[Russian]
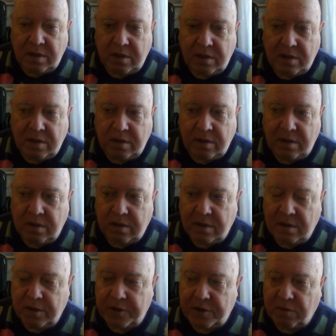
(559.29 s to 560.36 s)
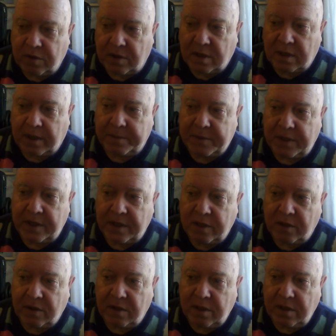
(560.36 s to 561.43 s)
И из чего-то лапти
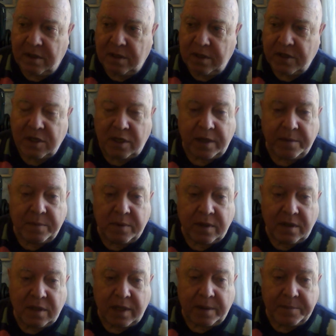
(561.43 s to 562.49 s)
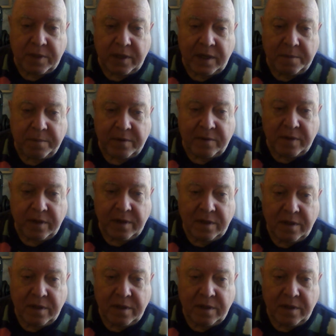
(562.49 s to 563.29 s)
делают. Из липы. Лапти липовые.